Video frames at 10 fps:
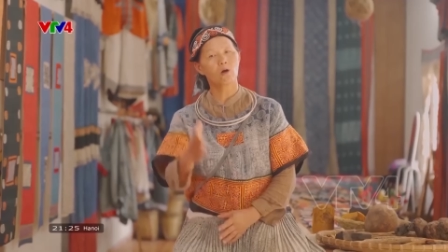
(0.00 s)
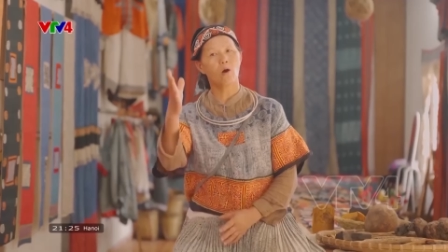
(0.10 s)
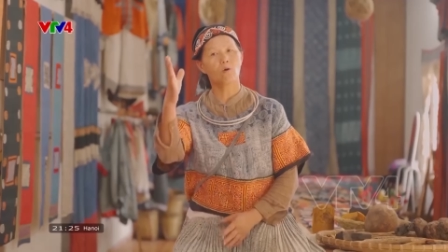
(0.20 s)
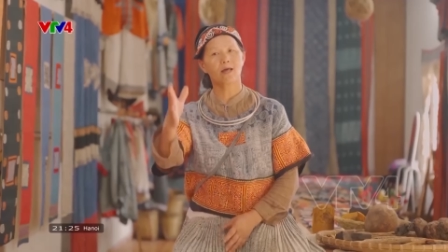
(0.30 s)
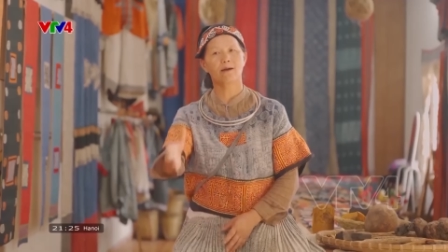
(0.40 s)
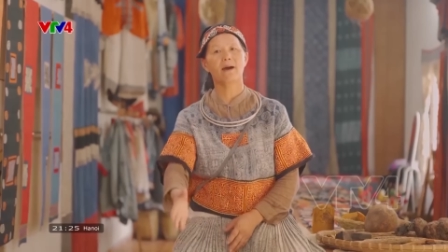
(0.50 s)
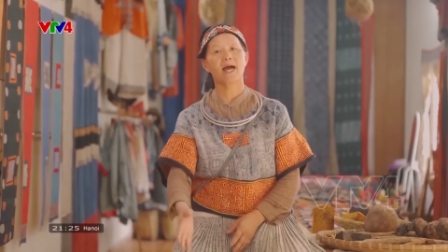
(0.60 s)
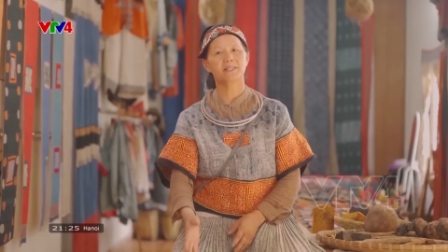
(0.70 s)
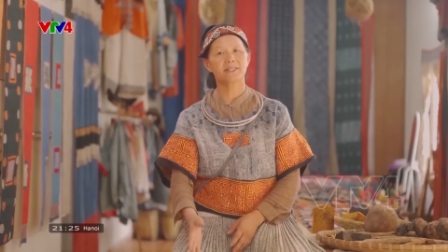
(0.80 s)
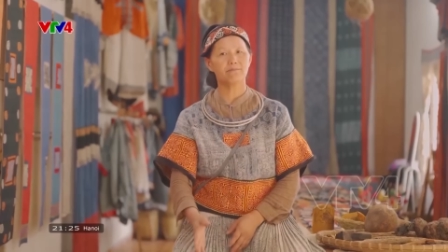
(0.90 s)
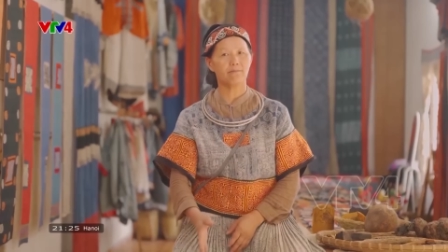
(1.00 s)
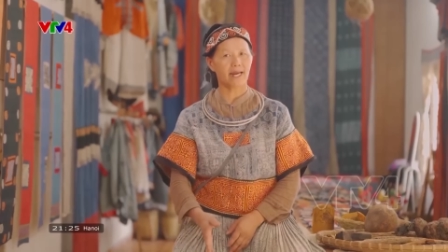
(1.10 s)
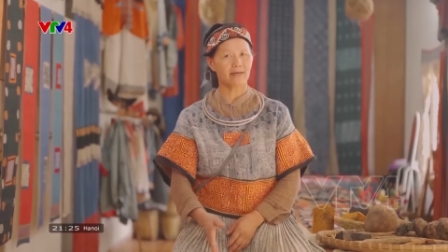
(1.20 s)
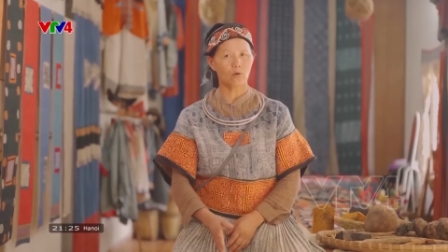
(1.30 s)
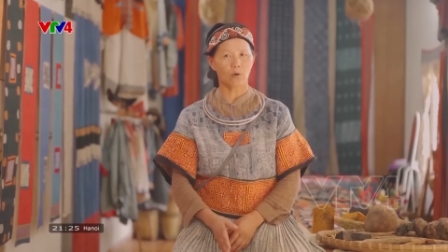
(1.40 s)
Lúc đầu là ba
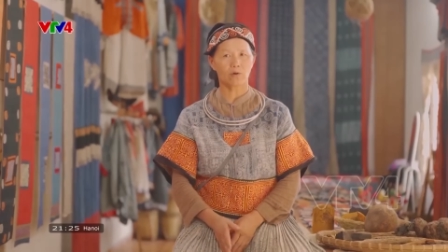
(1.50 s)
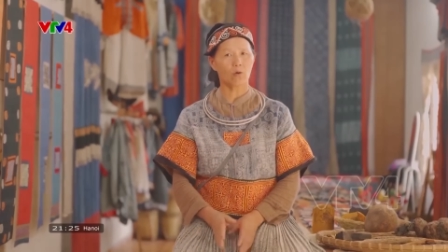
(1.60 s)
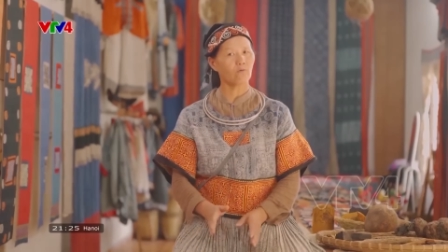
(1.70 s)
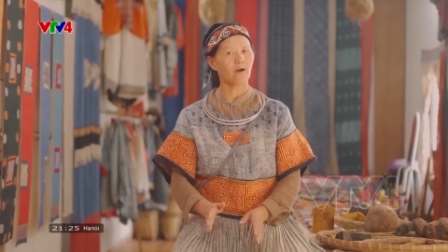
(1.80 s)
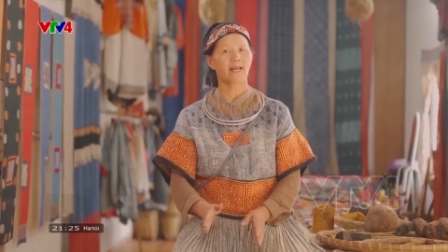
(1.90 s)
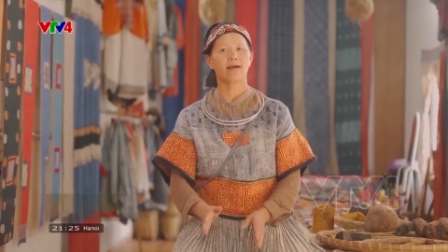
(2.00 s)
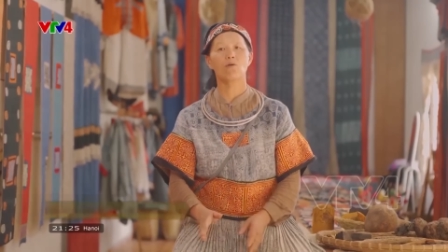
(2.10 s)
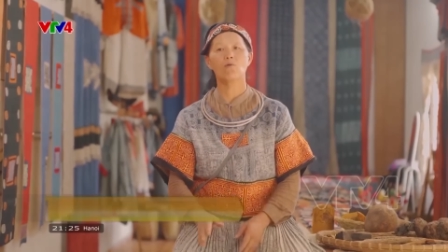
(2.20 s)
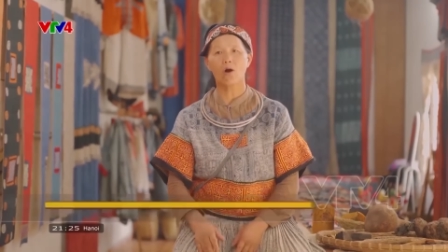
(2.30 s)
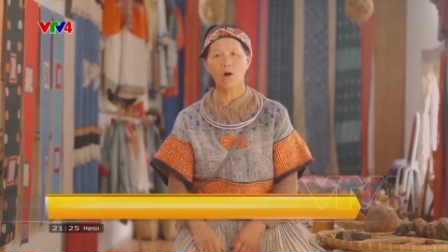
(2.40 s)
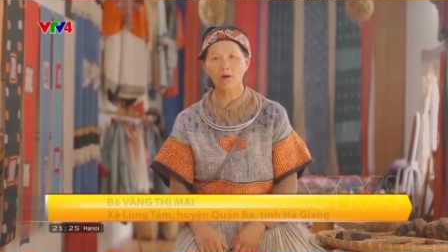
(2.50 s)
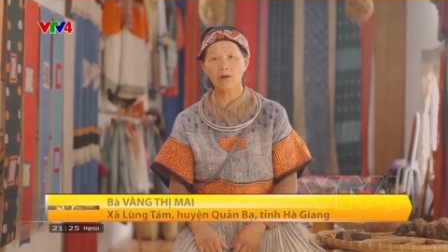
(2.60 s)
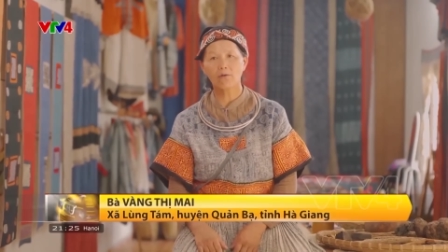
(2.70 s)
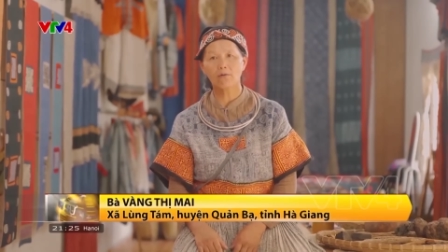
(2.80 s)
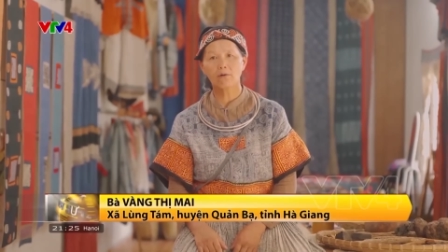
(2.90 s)
chìm bảy nổi không phải là không
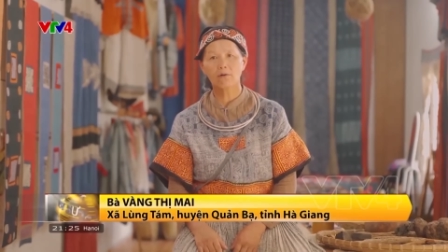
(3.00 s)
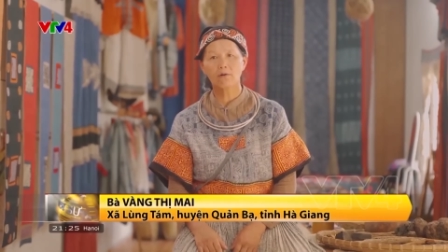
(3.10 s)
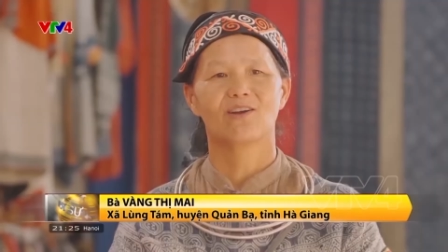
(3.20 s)
khó đâu.